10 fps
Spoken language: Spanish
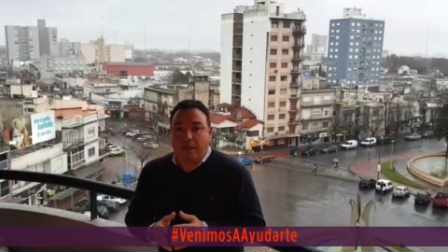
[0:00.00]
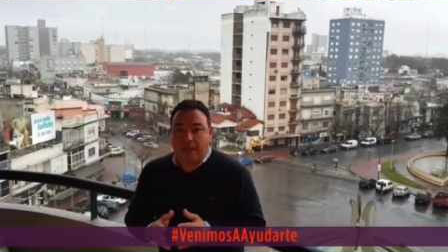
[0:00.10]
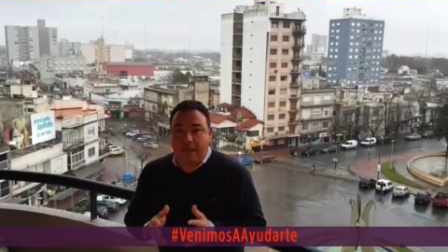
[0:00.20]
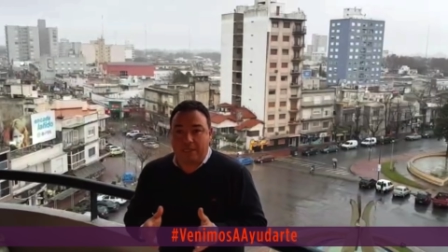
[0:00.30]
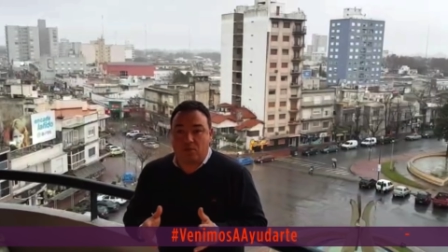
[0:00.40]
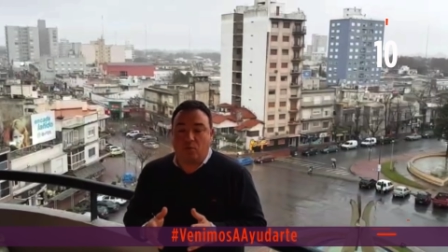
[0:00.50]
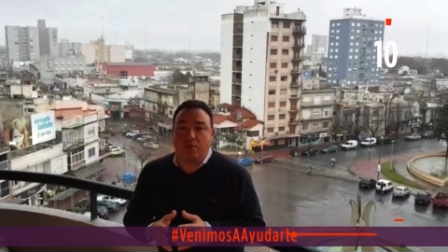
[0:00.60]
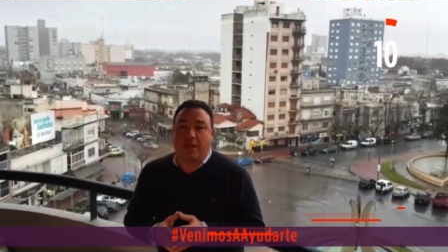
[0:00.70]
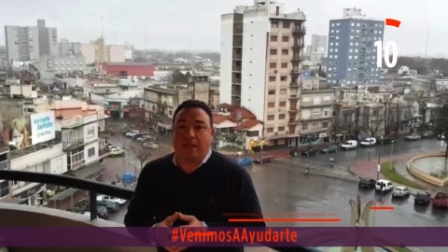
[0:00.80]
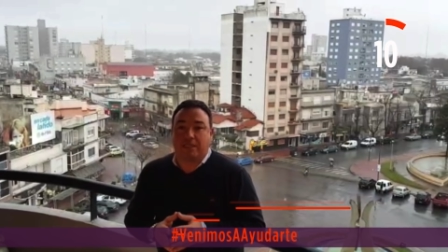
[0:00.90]
es
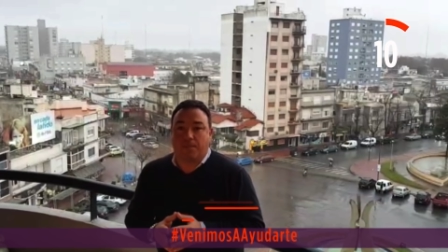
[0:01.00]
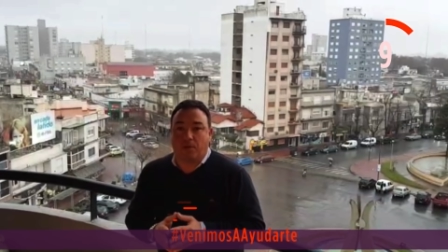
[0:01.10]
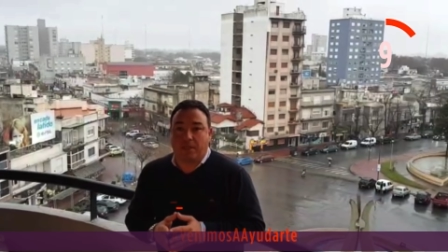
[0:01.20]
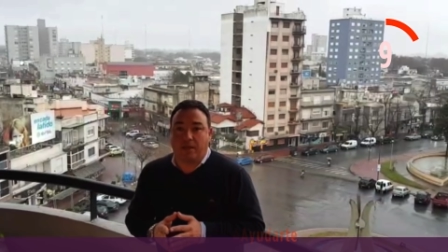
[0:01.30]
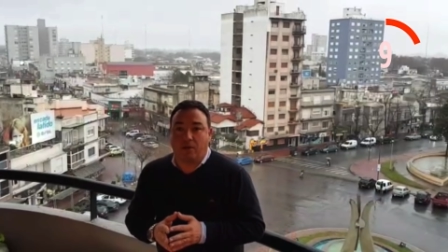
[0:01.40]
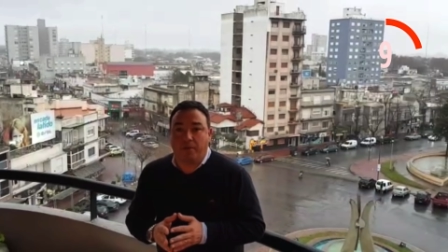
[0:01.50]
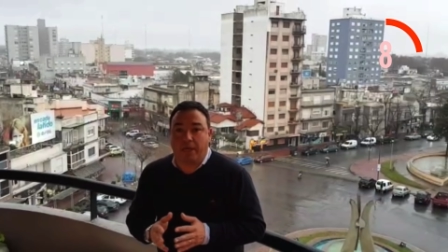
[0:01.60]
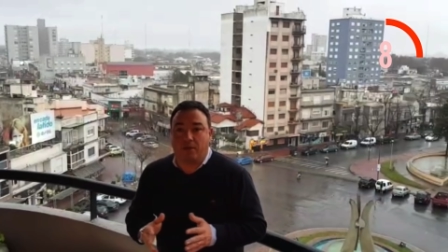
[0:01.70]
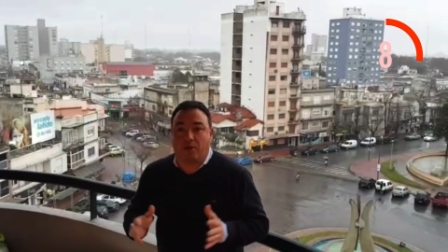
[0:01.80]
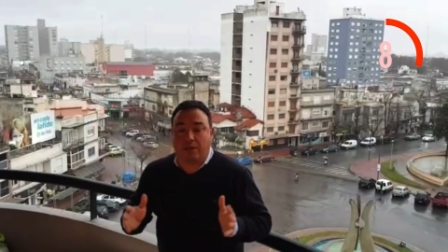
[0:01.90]
una de las apuestas del
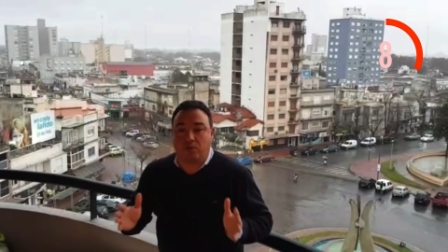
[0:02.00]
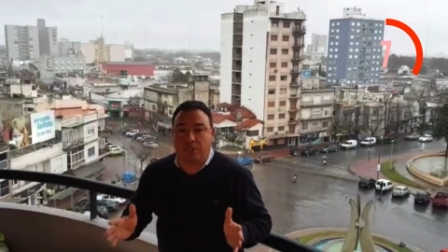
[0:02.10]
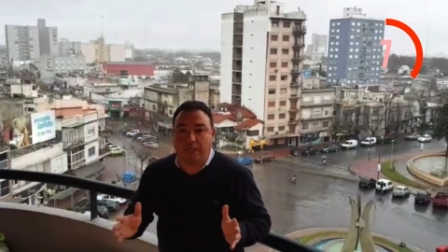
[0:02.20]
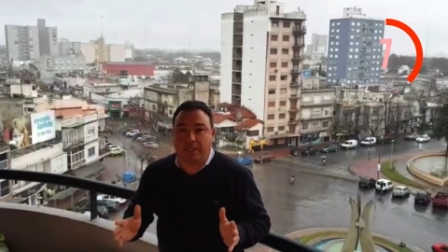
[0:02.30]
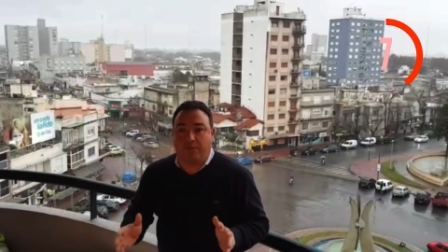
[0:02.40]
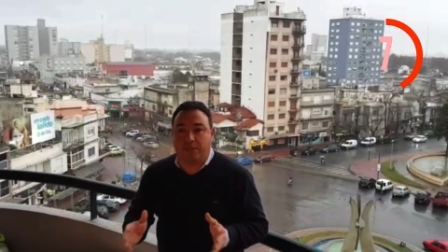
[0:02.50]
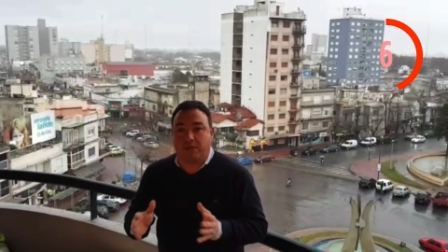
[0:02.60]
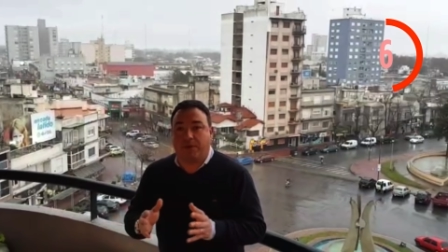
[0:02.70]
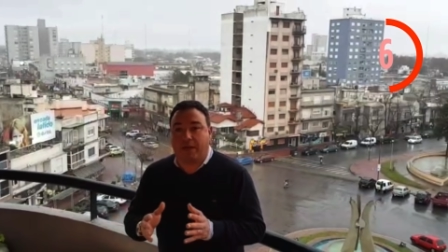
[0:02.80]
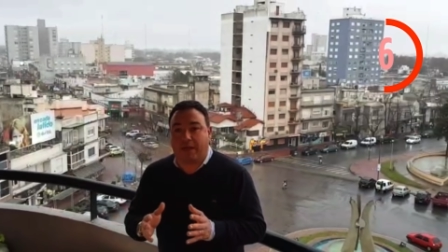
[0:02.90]
gobierno, reducir el
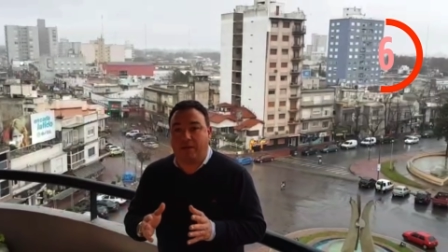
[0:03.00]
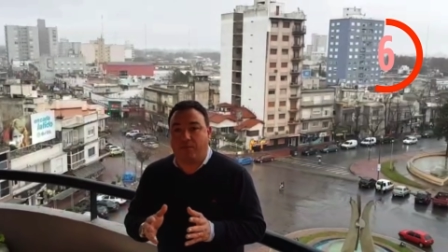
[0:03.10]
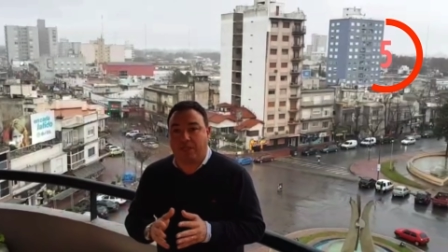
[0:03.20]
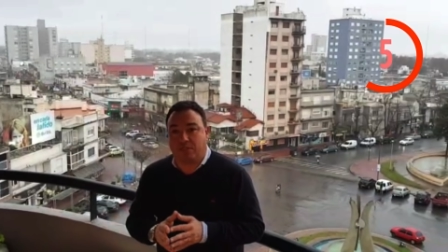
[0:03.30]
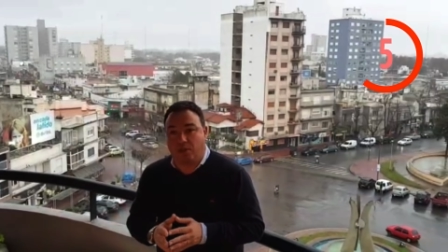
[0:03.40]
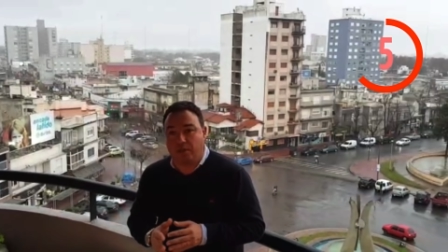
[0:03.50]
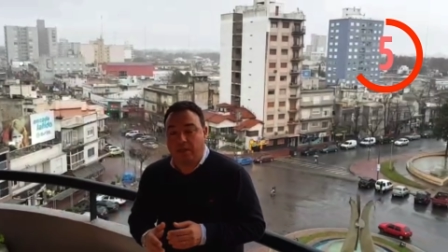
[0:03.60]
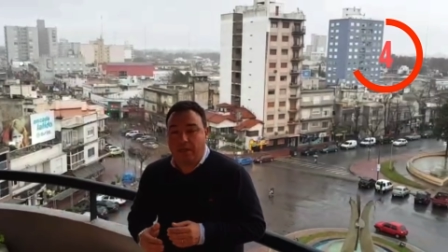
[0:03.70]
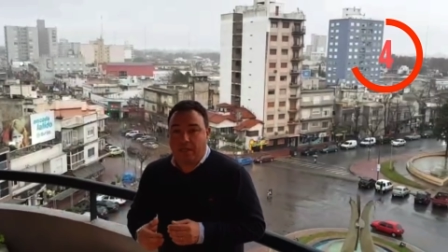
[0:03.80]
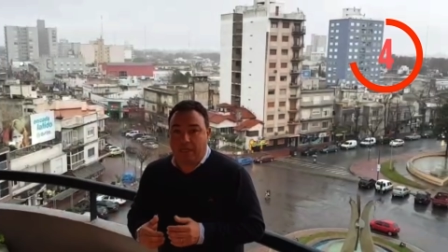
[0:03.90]
déficit, bajar la inflación
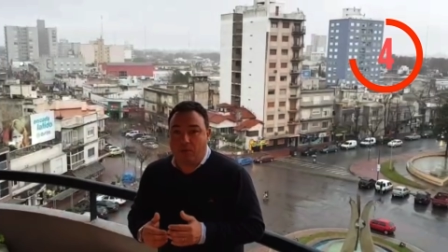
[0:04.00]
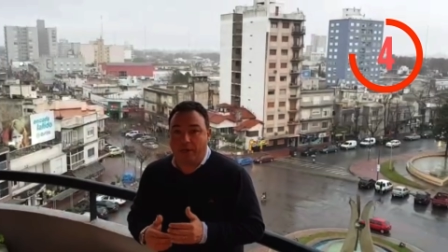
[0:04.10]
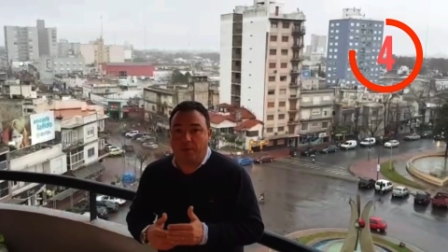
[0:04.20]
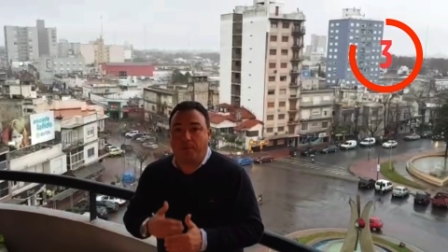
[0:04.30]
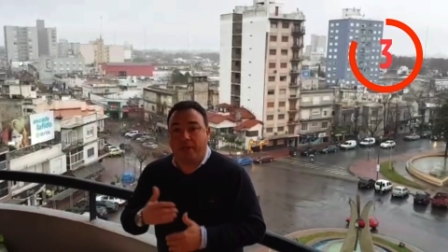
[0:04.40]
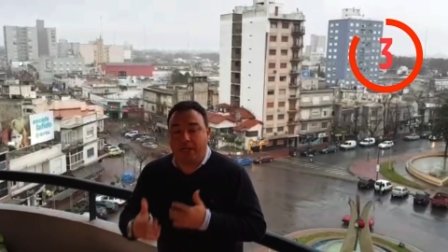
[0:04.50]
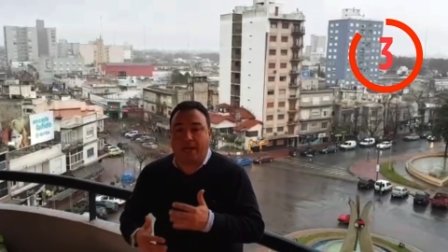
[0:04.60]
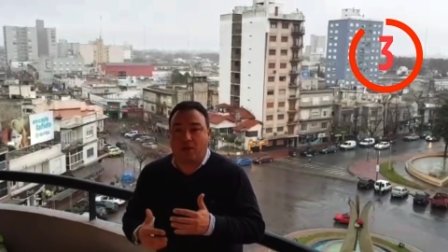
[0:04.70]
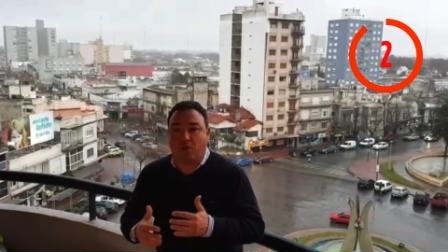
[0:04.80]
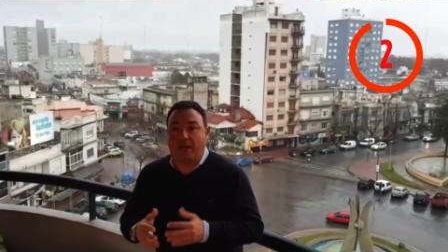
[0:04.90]
y bueno, poner
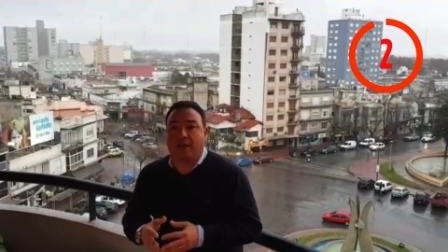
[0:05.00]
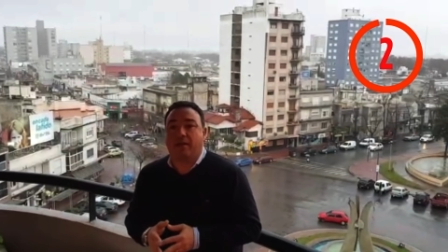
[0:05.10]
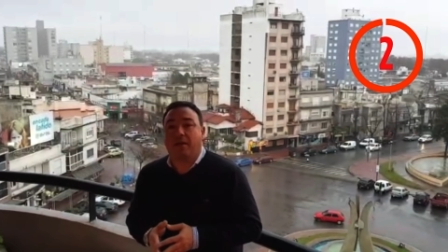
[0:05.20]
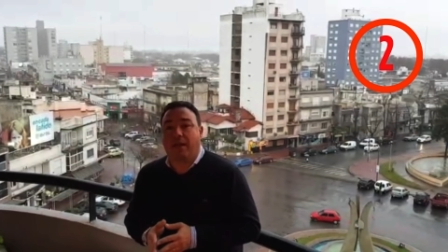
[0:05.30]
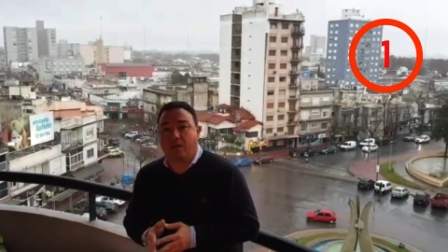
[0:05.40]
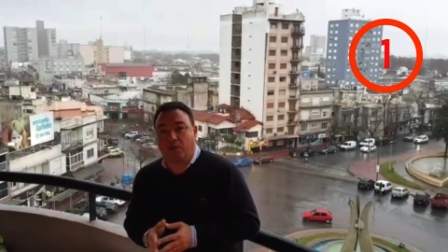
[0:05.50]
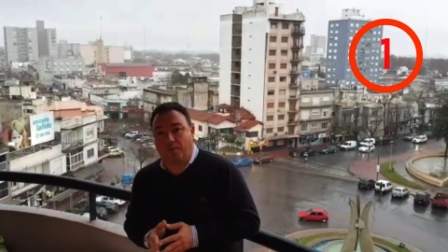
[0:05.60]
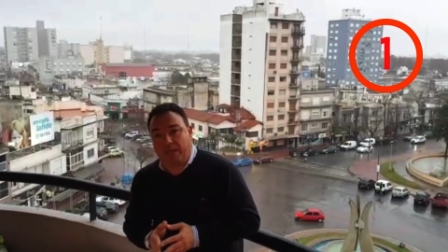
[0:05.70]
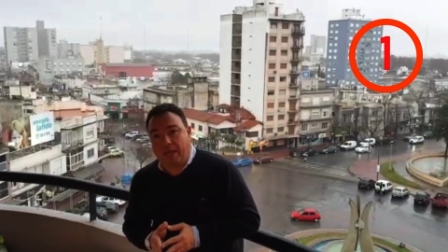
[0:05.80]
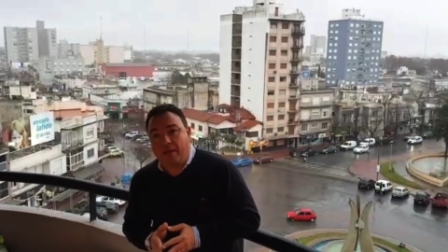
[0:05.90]
a rodar la
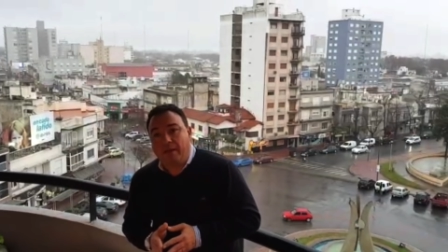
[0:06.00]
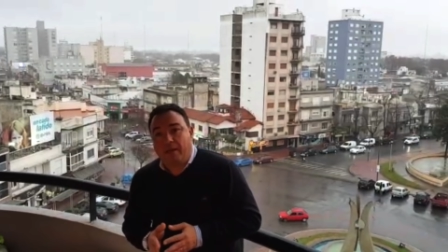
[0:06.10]
economía.